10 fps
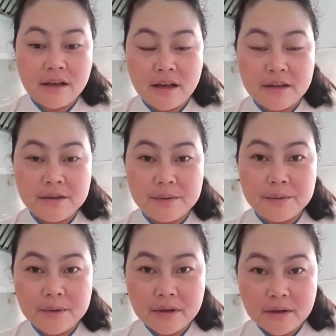I
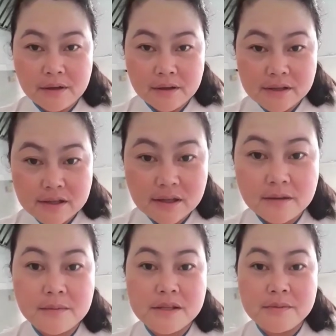know uh, isa
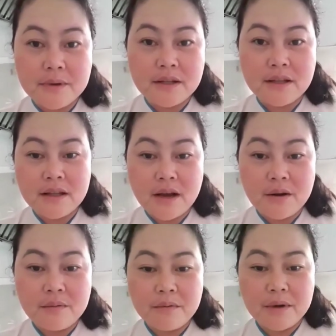kang masipag na
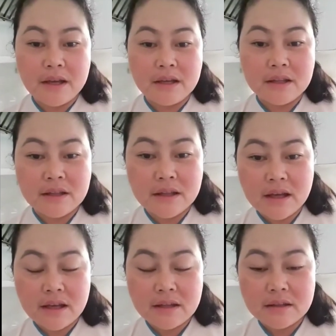tao, mabait.
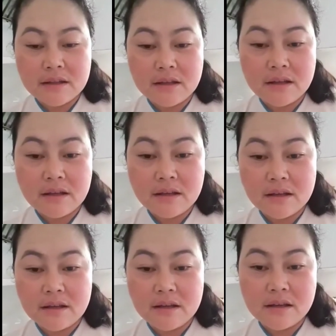At
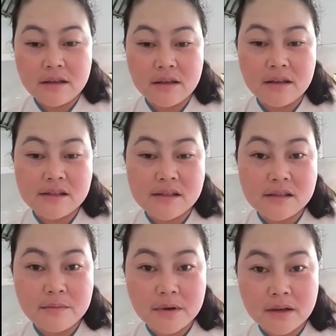uh,
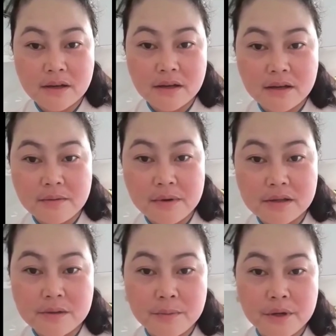isa sa mga
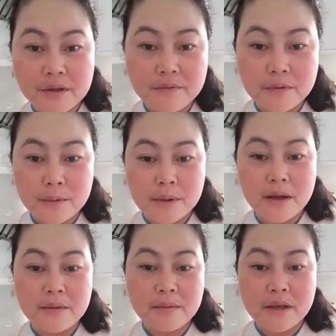napaka-supportive kong
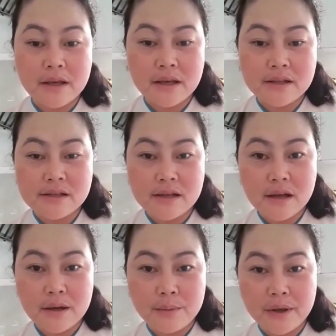kaibigan sa
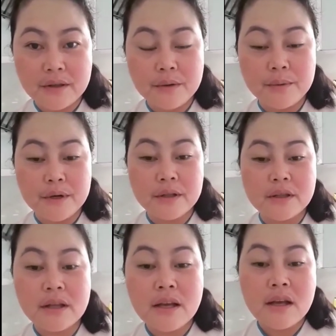Whitey
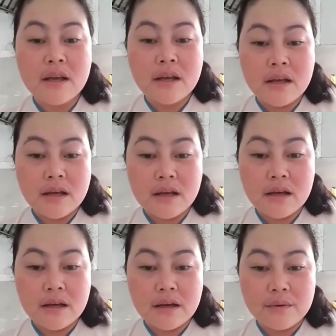World.
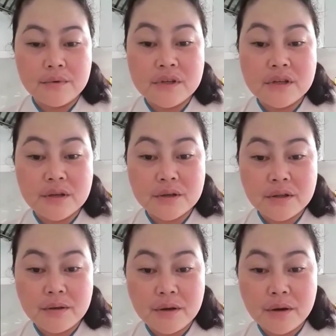Uh, wishing you
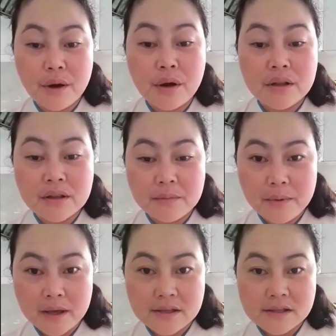the all the
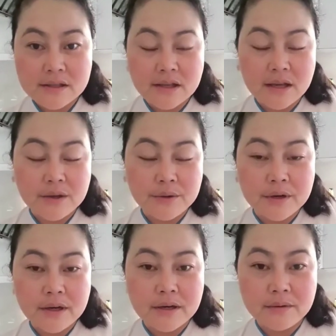best sa
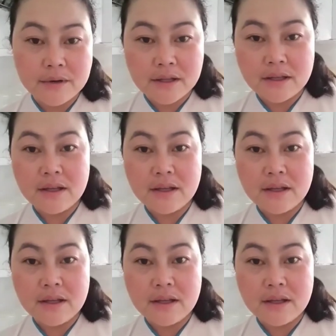iyong kaarawan.